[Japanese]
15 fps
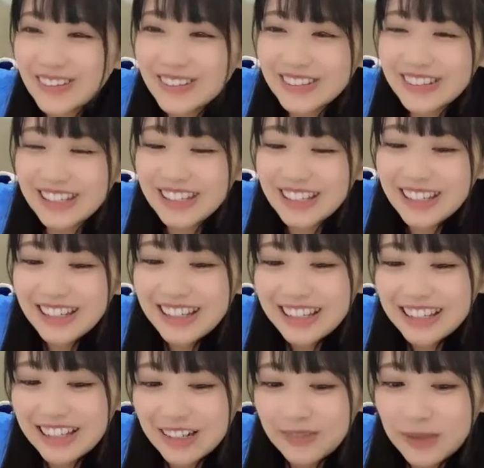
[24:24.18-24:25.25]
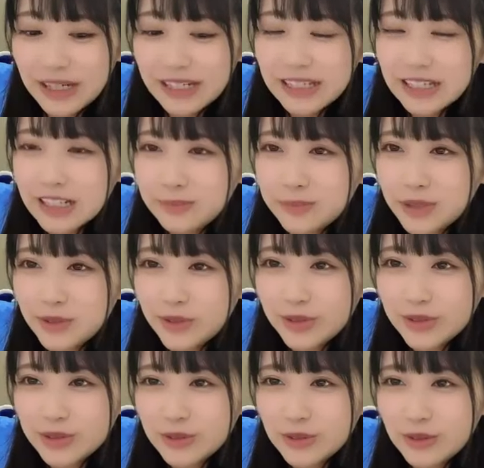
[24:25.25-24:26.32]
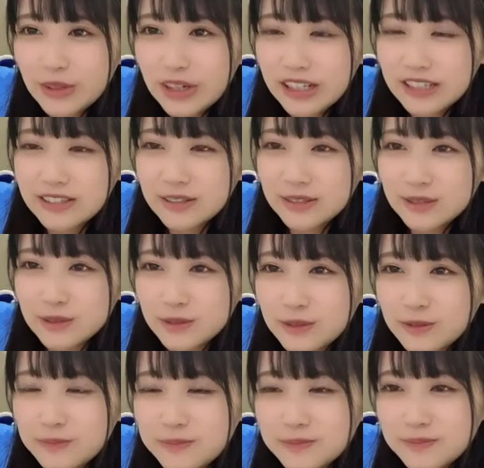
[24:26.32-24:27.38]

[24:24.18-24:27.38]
本当になんか周りから美容の情報が入ってくると